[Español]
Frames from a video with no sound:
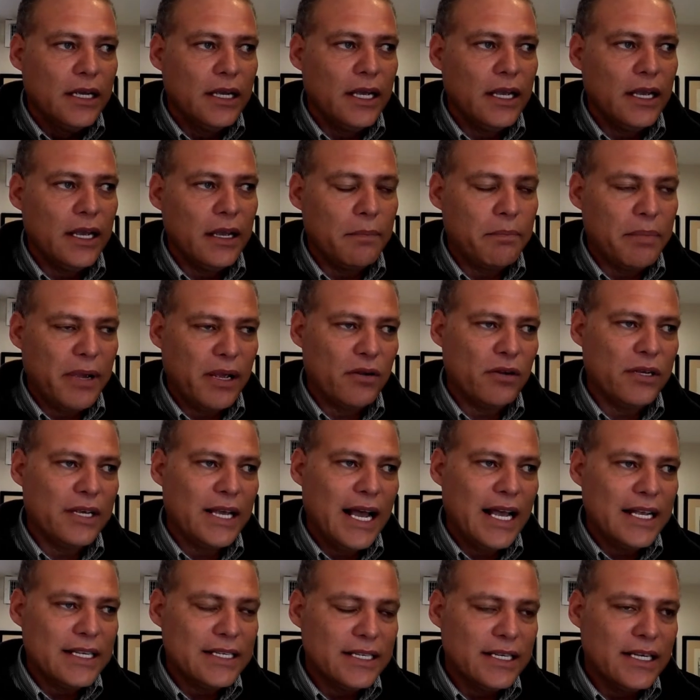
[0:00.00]
Eh, pero
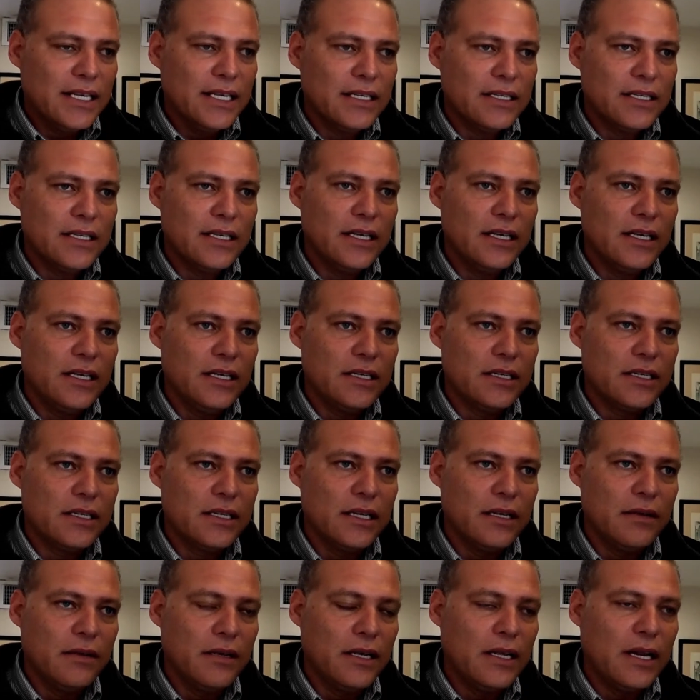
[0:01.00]
ya si, si,
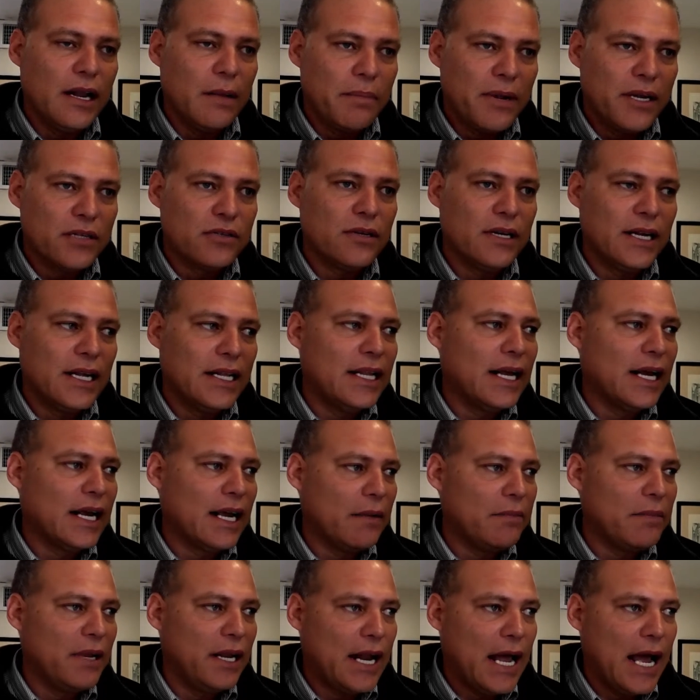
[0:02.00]
si la persona anda
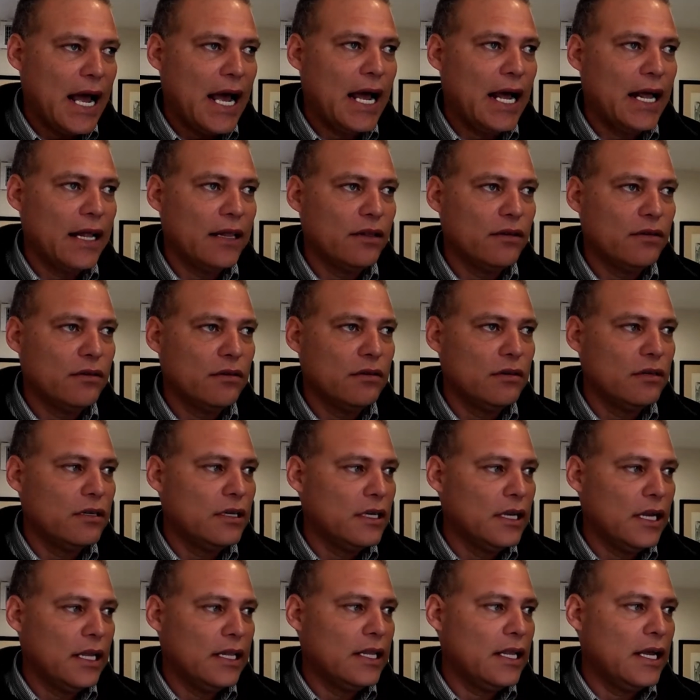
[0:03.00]
caminando
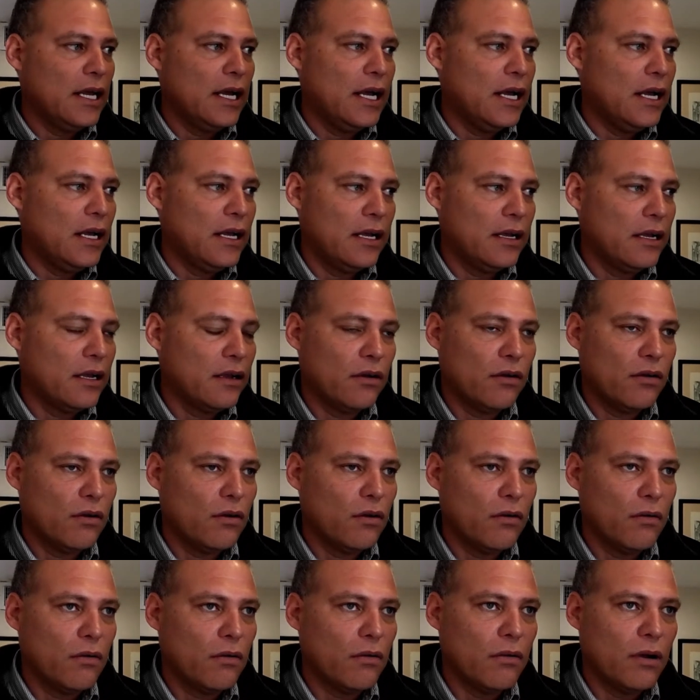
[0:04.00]
y anda
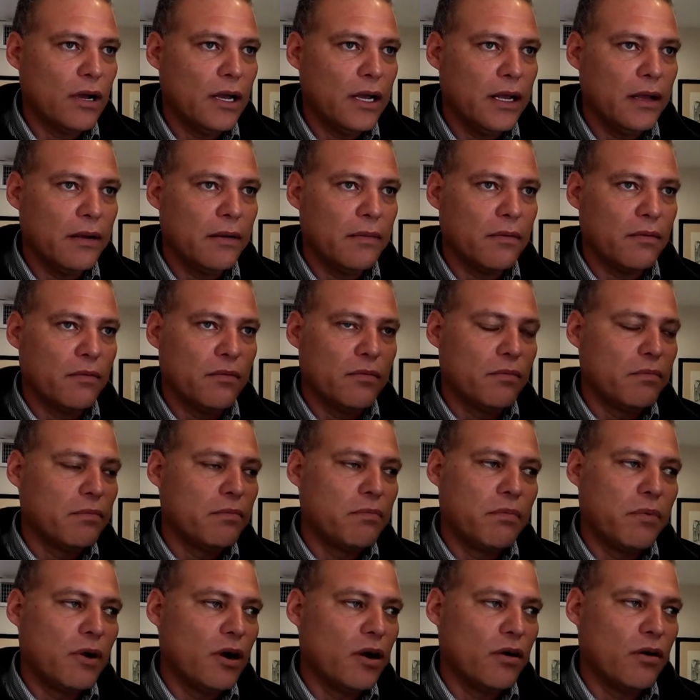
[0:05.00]
eh,
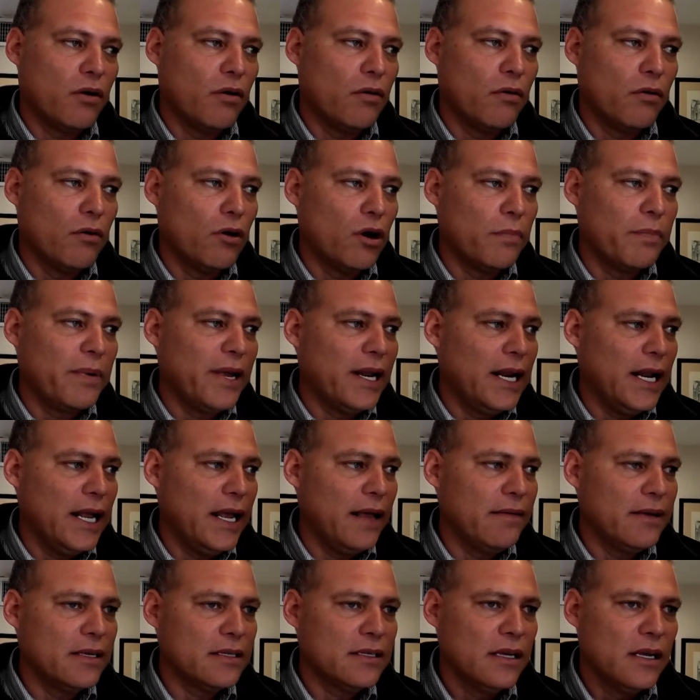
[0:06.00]
pues, con golpes
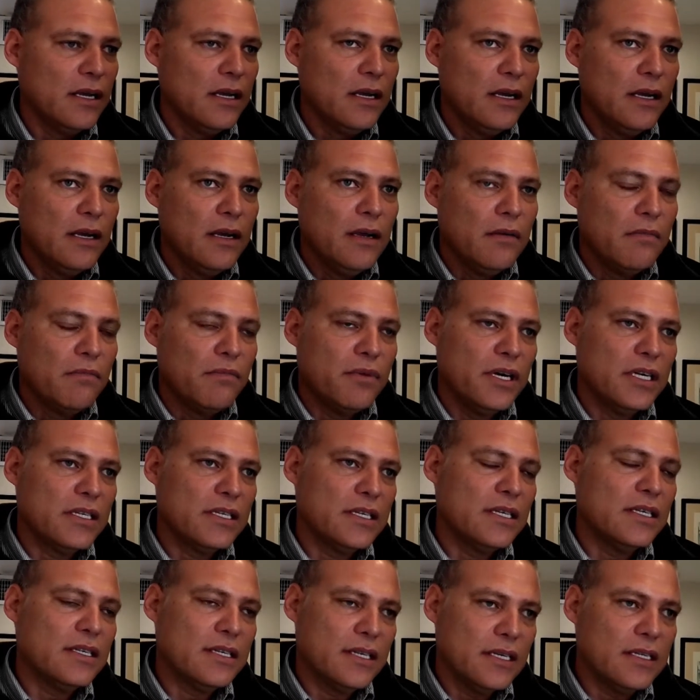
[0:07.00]
leves, pues
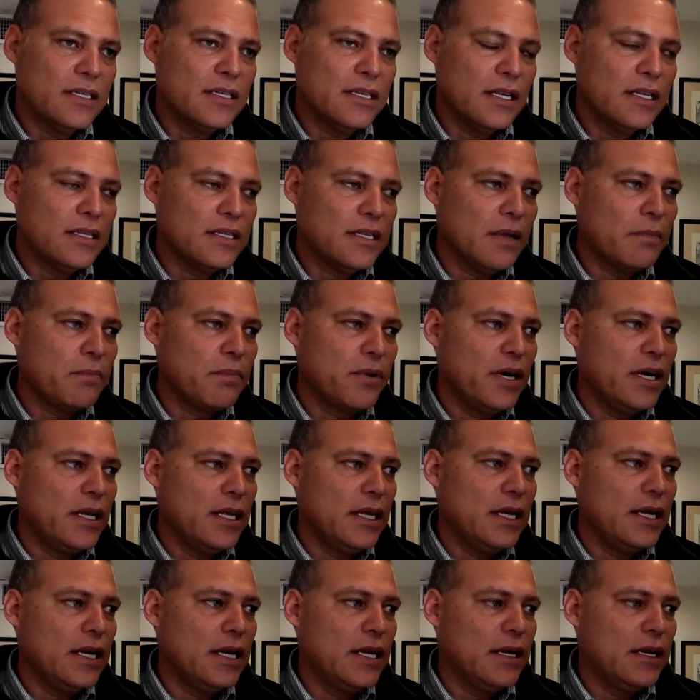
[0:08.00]
sí, sí, sí se
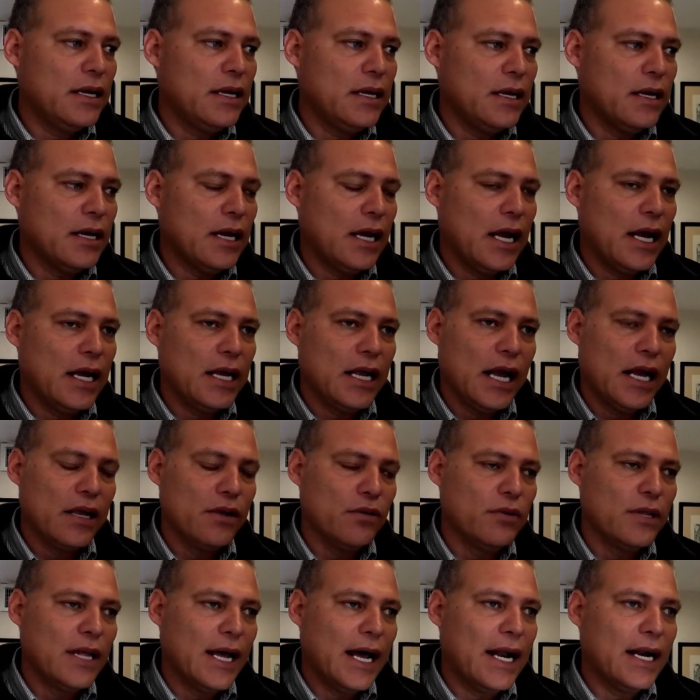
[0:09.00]
puede eh,
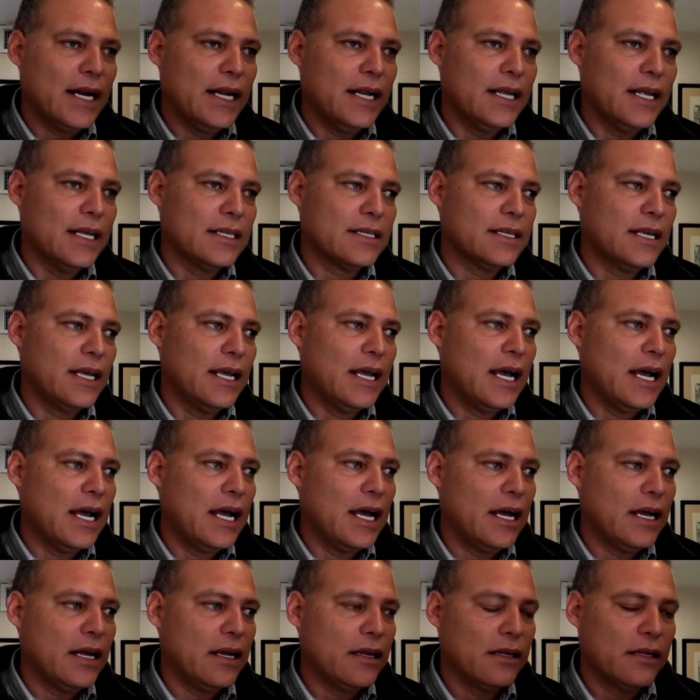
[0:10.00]
ayudarle, ya
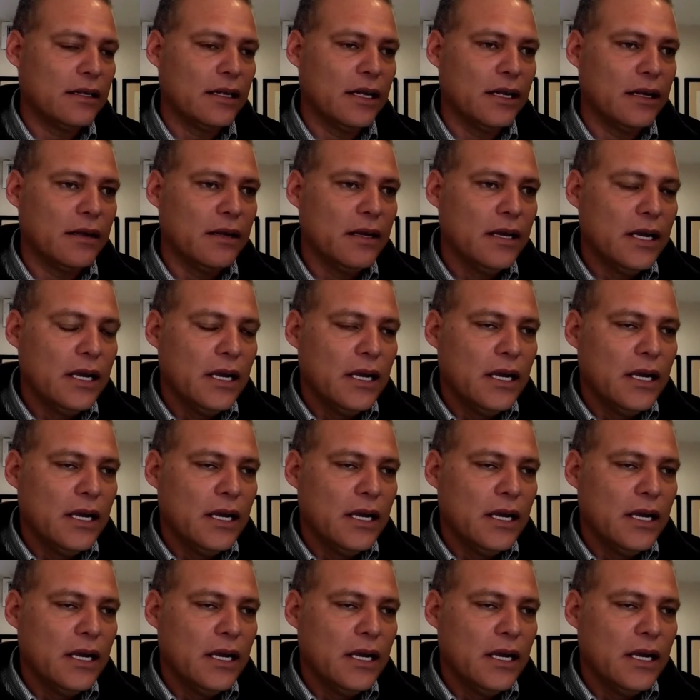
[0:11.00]
sea eh,